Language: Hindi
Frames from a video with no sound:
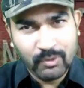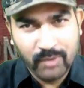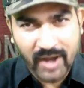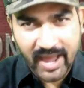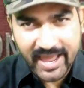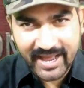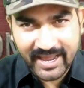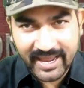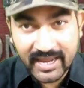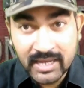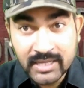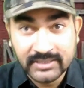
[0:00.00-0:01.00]
बुलाया
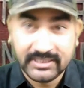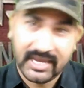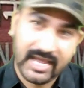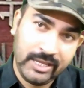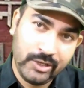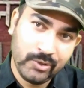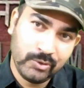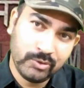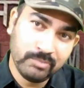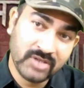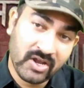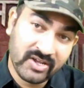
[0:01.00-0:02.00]
है चाहे हो
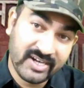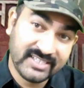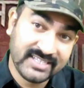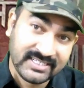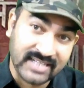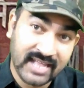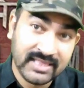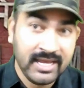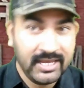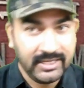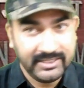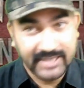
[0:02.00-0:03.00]
तुम कांग्रेस के
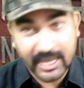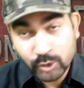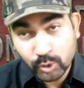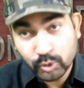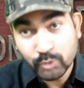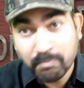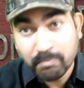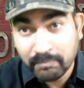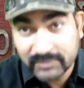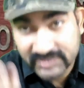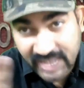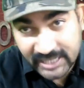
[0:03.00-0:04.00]
साथ या दो तो तुम
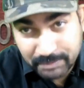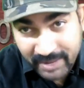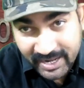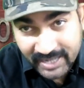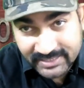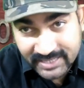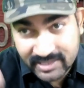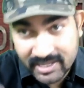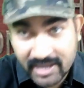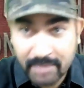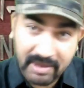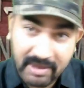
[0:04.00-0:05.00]
भाजपा का साथ
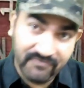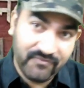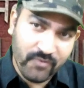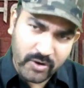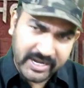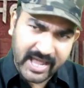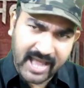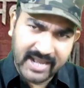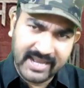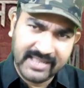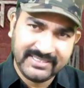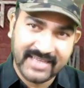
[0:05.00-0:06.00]
पर वोट
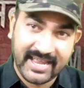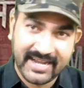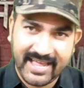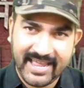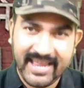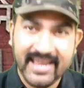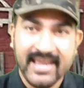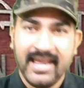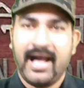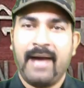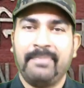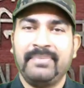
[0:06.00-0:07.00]
डालने जाना है
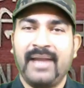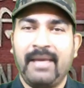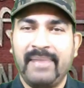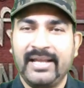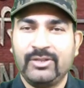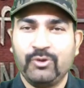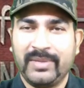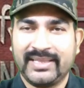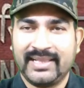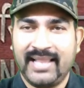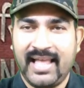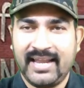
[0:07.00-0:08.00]
अपना महत्व
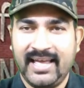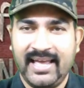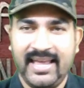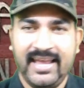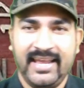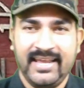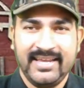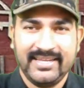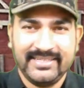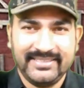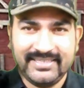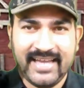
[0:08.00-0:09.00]
बतलाना है
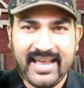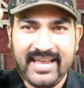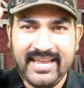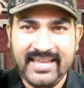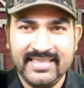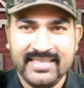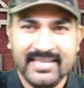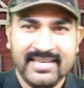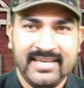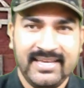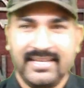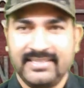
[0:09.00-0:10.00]
जय हिंद
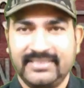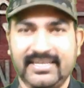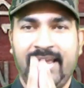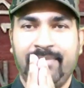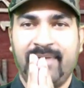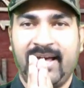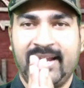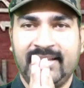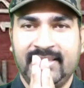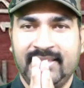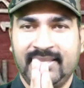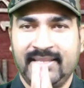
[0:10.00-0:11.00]
जय
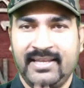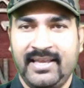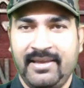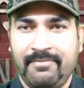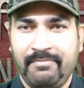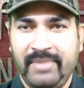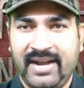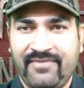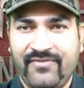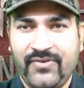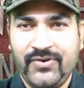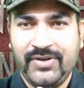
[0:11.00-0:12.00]
भारत मेरा
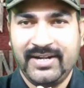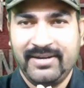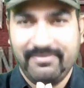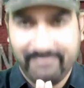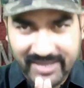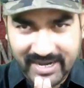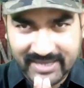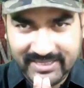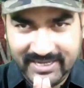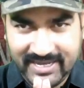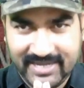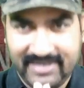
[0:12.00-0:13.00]
वोट मेरा
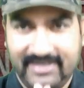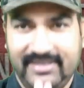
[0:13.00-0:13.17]
अधिकार